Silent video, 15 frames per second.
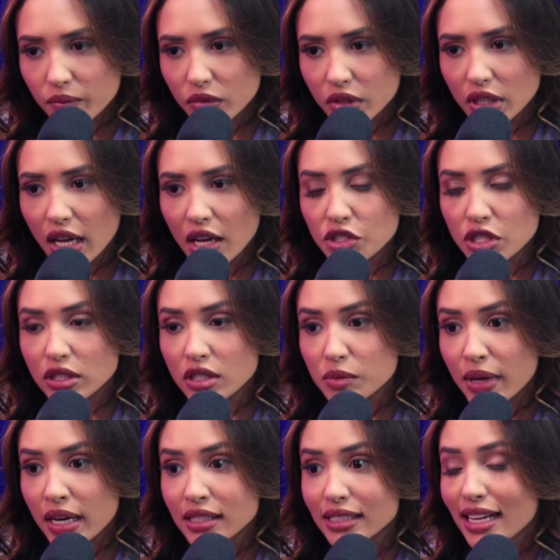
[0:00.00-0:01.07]
entende? A
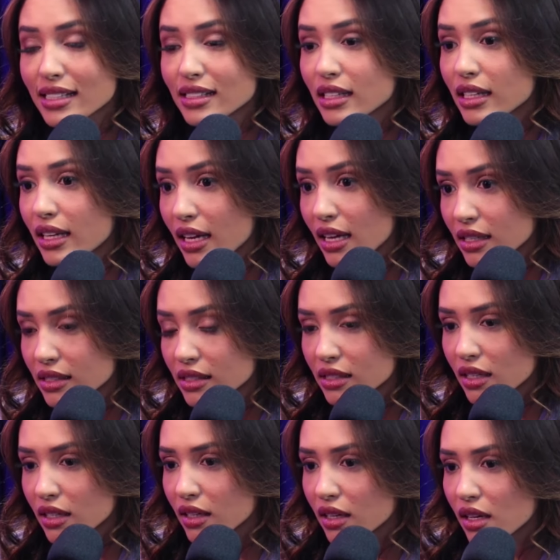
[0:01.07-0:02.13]
transparência, a
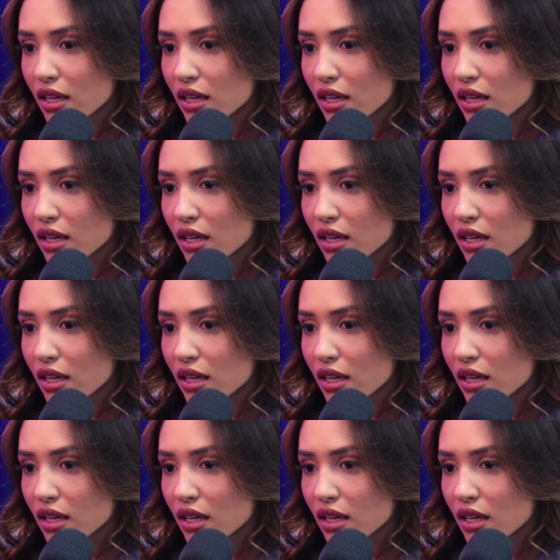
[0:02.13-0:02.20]
resiliência.